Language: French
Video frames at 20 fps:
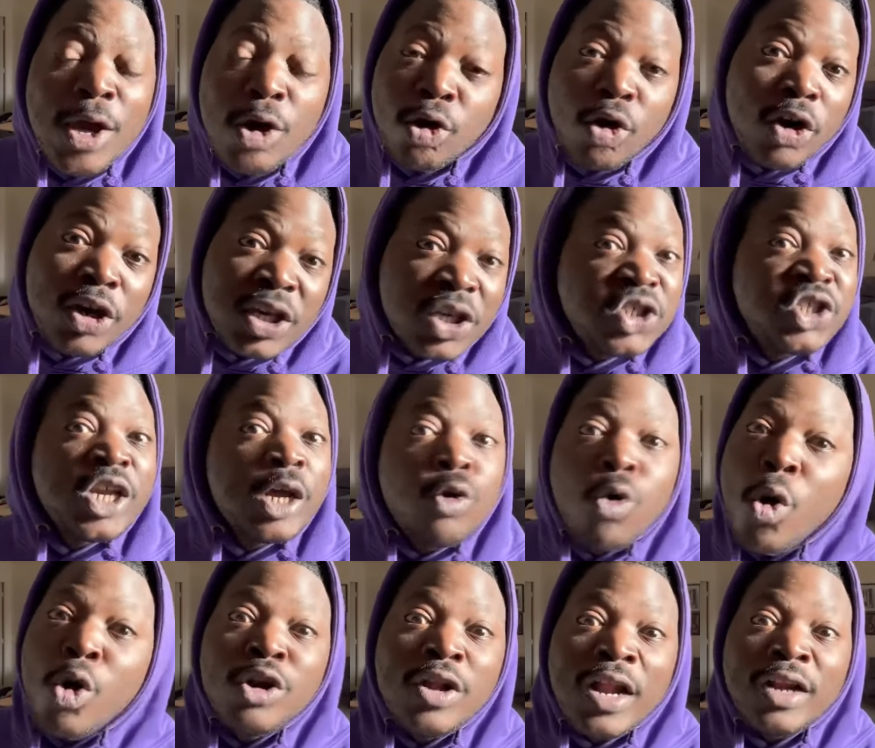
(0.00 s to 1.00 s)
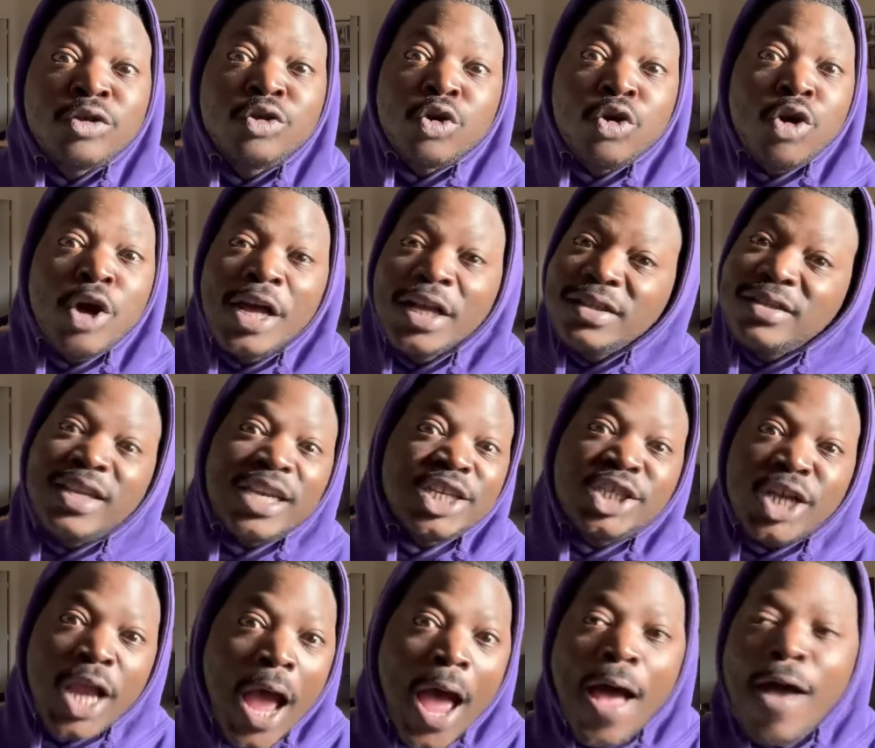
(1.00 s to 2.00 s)
que Cristiano Ronaldo
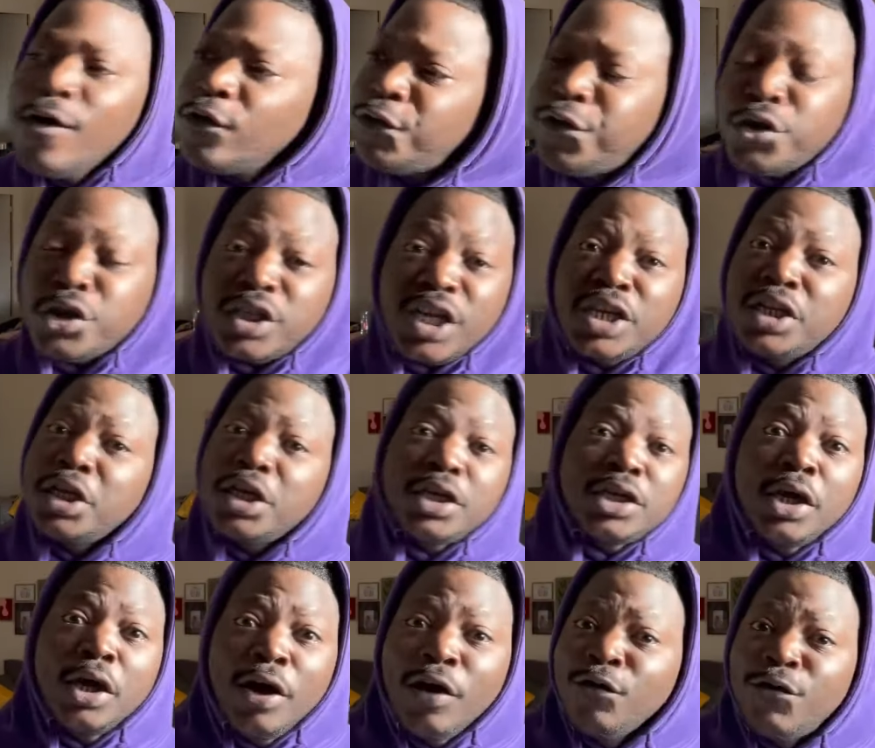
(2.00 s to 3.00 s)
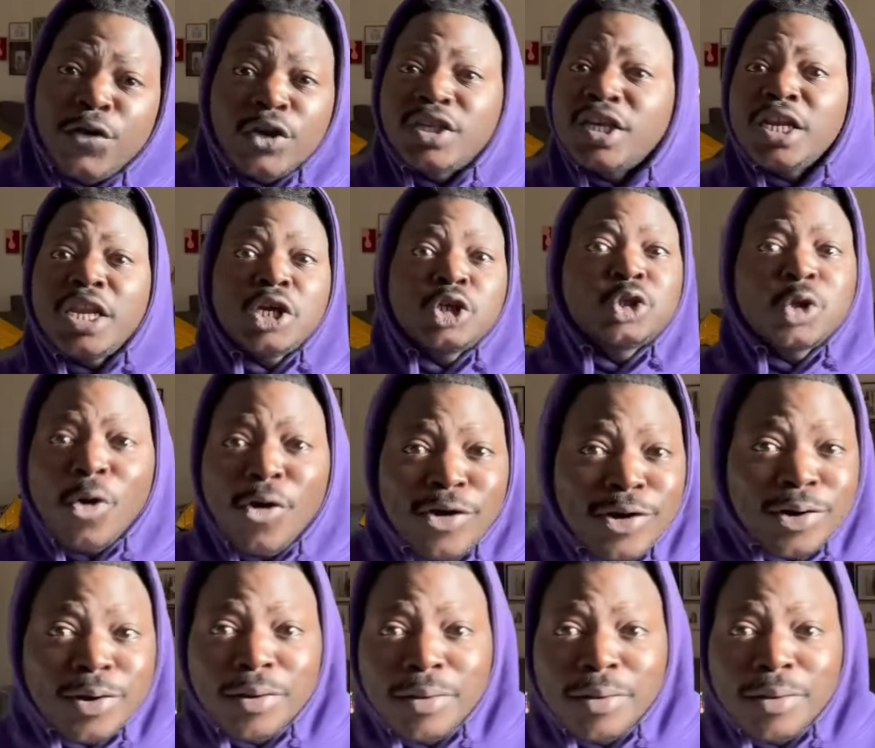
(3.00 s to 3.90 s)
déjà faisait des, faisait des jongles.